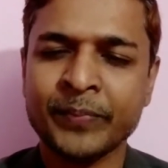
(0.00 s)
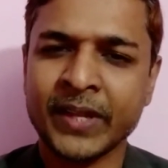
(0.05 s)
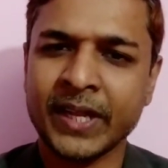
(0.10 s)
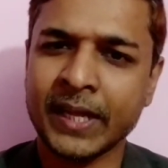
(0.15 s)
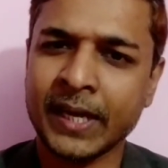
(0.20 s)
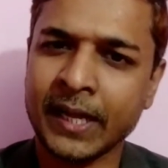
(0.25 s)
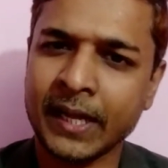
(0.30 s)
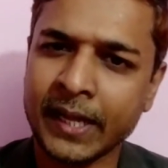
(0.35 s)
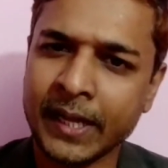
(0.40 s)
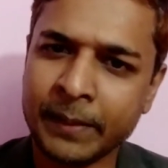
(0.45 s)

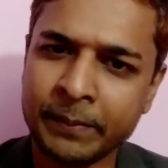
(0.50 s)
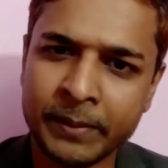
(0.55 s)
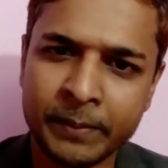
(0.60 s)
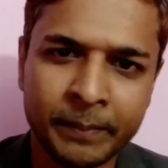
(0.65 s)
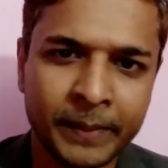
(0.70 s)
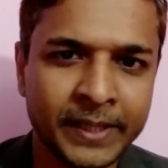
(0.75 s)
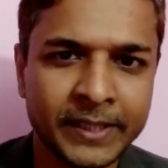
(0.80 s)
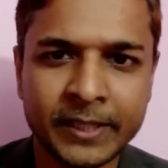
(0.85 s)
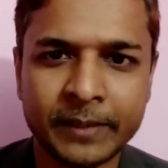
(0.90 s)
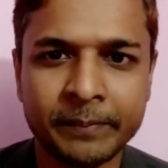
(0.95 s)
এরা হেভি
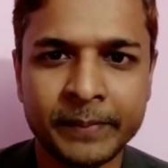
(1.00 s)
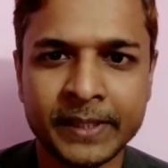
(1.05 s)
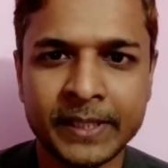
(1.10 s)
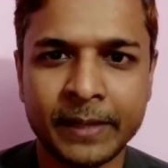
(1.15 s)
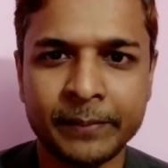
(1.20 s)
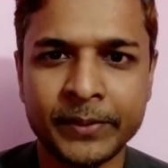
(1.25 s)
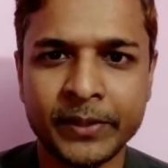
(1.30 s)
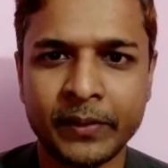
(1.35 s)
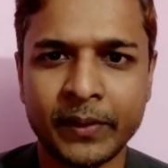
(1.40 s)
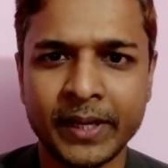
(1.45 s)
মেধা
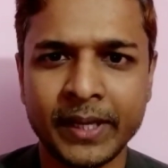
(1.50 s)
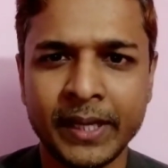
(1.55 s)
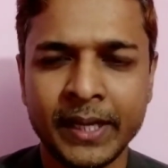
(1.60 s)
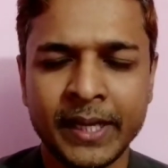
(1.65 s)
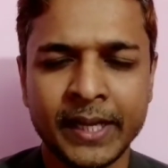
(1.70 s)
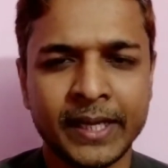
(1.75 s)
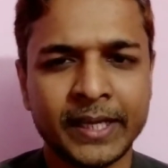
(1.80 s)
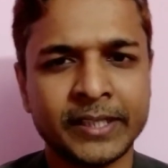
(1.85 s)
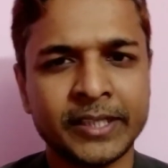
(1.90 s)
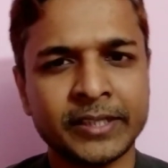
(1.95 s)
মেধাবী হয়
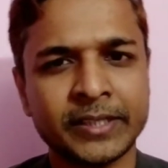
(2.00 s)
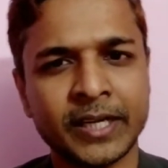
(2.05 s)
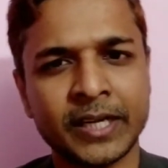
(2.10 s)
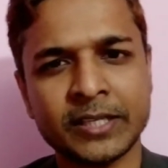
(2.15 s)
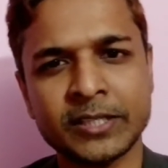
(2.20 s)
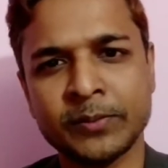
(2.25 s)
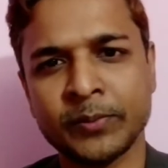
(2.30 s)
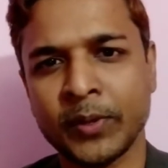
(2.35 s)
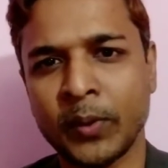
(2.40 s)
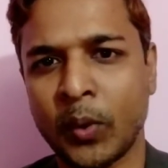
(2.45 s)
এদের দ্বারা
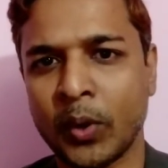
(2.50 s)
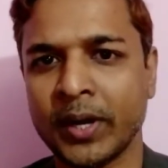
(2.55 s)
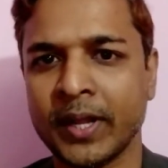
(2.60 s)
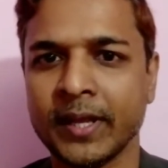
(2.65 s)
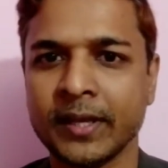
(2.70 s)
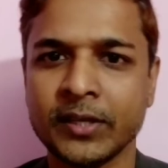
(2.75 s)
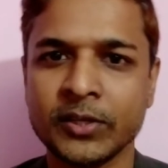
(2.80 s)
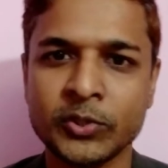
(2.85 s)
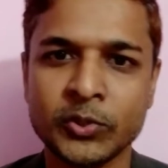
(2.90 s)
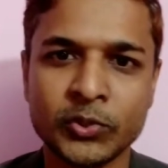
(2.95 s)
জীবনে অনেক
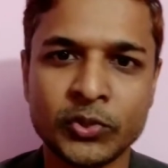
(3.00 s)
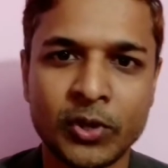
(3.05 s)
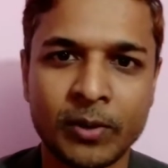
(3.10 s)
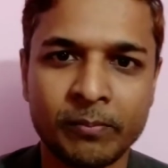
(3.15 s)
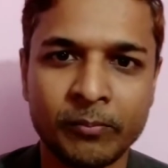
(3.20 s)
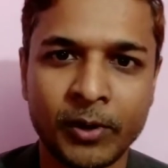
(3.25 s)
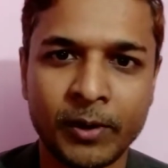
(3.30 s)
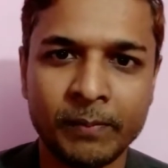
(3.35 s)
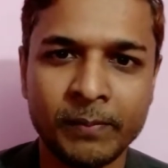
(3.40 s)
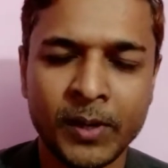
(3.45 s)
কিছু
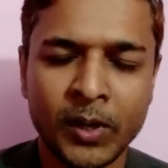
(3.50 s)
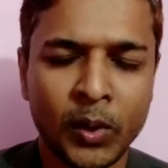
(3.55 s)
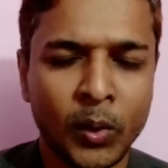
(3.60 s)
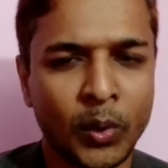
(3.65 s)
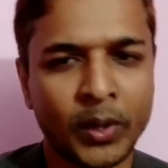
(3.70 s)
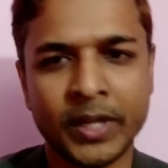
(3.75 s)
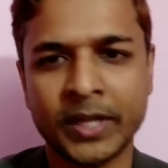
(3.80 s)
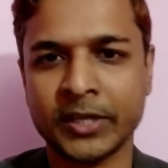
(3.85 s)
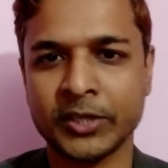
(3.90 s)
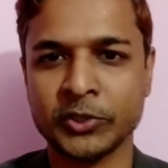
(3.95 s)
সম্ভব
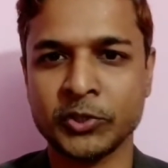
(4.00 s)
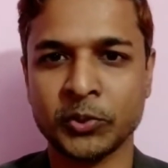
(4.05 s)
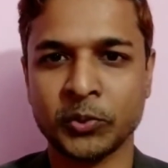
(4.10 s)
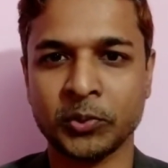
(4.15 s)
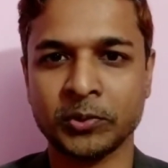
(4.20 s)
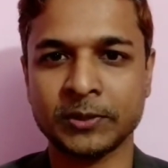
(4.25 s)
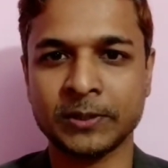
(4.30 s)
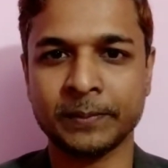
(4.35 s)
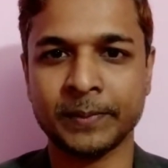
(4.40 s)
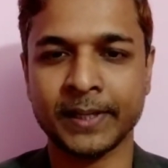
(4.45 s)
অনেক কিছু
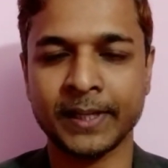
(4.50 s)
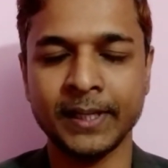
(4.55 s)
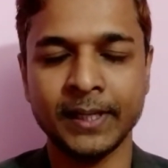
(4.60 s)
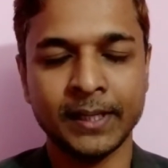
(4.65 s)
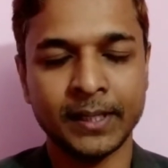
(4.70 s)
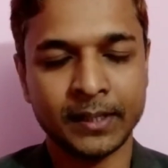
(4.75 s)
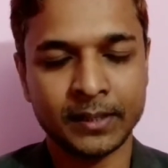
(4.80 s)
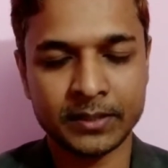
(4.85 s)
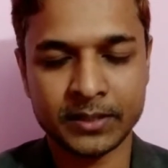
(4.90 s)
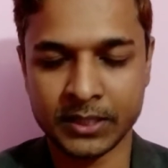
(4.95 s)
করতে পারে
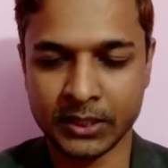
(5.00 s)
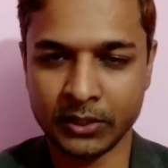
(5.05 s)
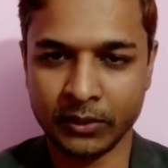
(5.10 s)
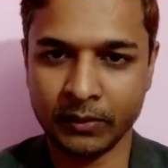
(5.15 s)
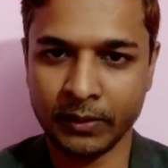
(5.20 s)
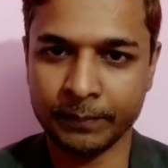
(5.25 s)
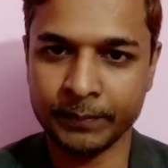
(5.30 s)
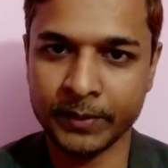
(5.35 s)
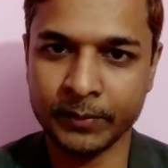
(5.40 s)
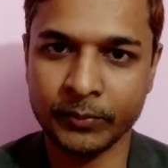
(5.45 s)
সেটাও
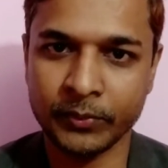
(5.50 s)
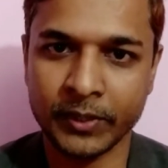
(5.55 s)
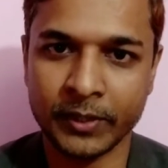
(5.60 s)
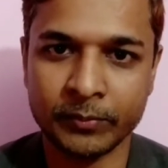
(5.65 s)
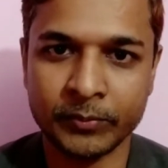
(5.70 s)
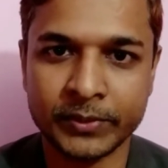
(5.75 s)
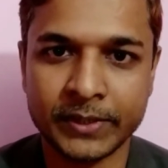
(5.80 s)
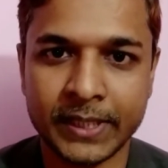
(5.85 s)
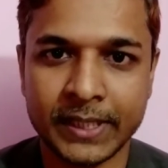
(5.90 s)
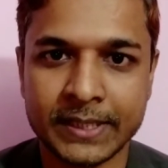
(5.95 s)
আপনি ভুলের
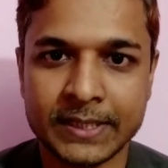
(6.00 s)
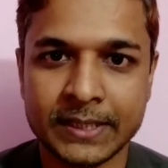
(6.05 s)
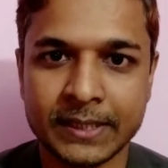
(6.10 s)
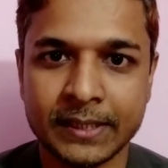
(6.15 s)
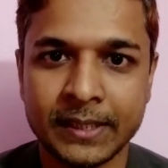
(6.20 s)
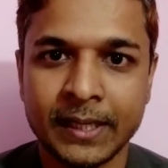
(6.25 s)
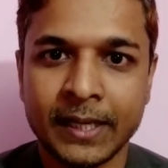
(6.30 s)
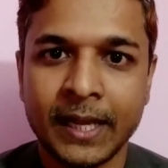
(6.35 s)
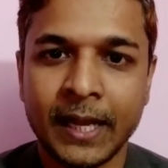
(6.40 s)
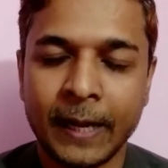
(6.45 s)
মধ্যে আছেন
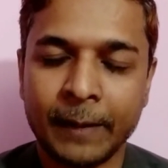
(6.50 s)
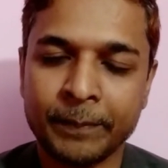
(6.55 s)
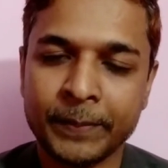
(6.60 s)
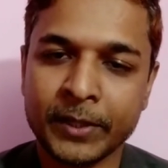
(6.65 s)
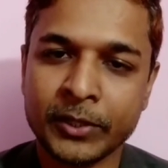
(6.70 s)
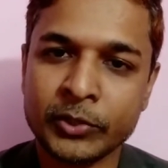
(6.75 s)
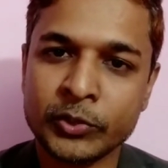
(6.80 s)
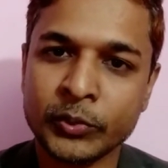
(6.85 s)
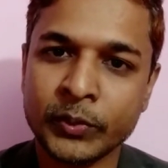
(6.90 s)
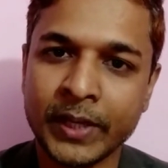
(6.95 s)

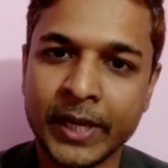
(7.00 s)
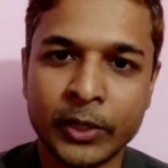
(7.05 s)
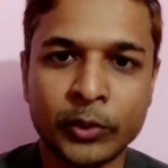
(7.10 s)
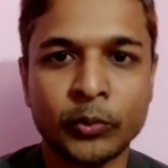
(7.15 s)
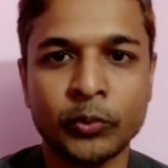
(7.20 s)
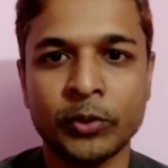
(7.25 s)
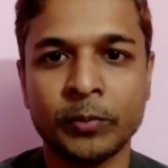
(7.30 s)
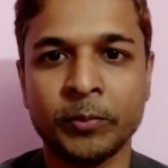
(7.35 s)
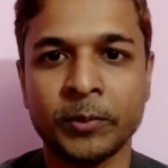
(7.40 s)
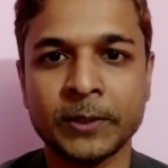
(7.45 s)
আপনাকে শুধু
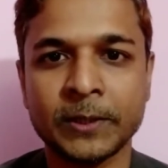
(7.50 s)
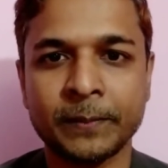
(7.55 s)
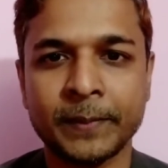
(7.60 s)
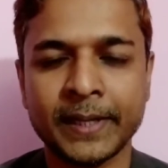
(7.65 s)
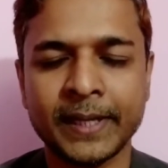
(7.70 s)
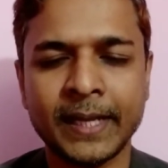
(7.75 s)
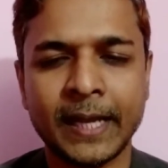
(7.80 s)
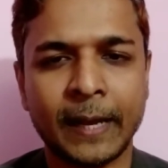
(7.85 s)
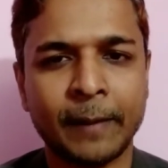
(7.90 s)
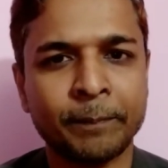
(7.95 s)
এটুকুই বলতে
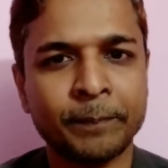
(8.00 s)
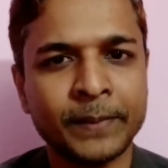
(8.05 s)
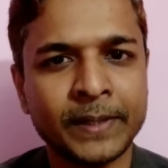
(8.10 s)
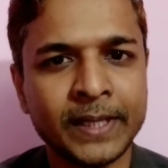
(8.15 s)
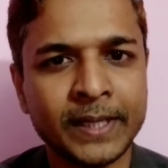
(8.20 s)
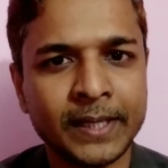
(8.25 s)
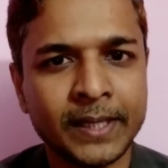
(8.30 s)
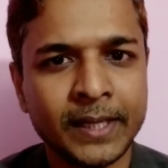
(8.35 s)
পারি আপনি